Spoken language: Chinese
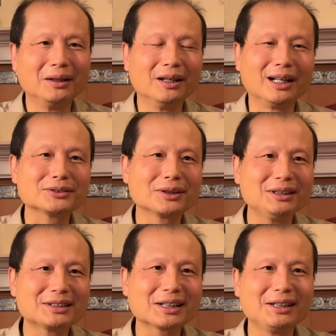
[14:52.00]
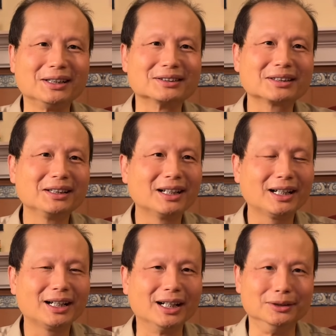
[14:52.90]
啊，所以这个也是一个
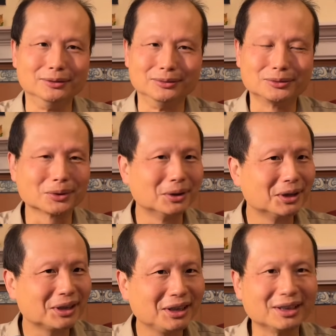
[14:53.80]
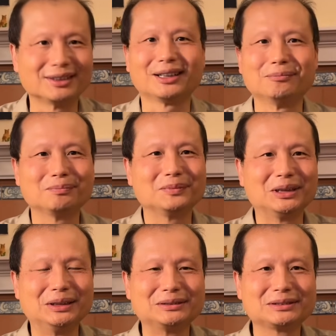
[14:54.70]
很拙劣的
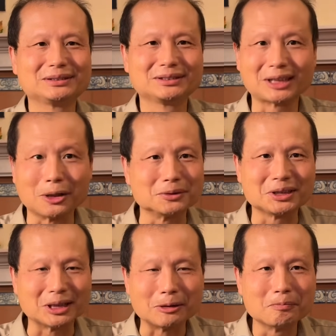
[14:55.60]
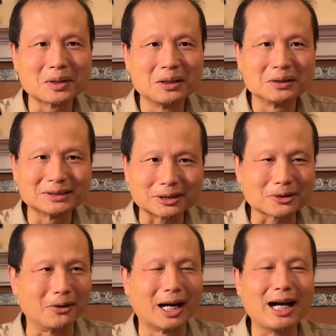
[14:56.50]
呃造假，让
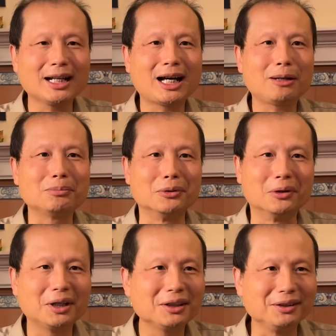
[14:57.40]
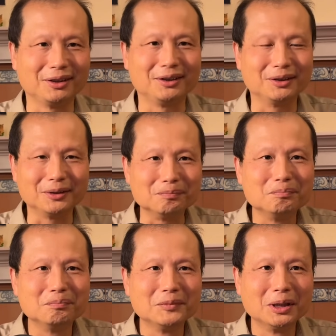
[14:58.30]
懂阿拉伯语的人
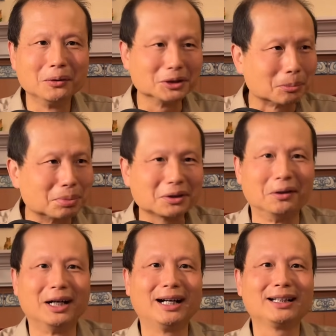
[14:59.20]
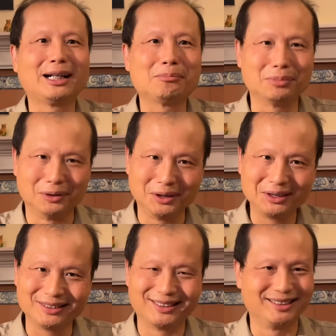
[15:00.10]
或者不懂阿拉伯
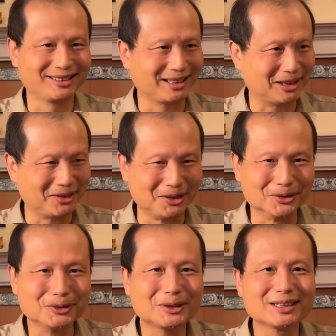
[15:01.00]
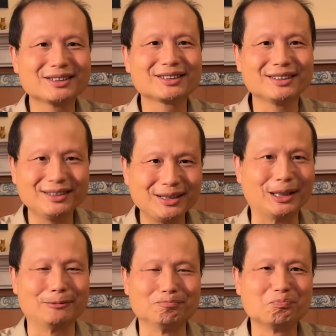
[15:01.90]
语的人，只要留个心
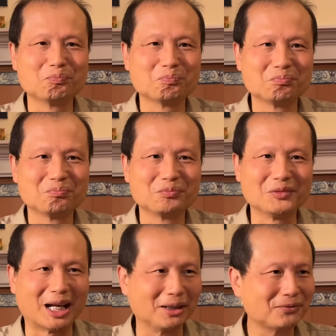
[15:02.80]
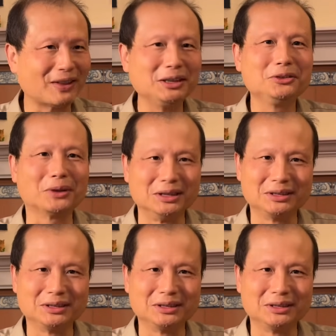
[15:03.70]
眼，拿翻译软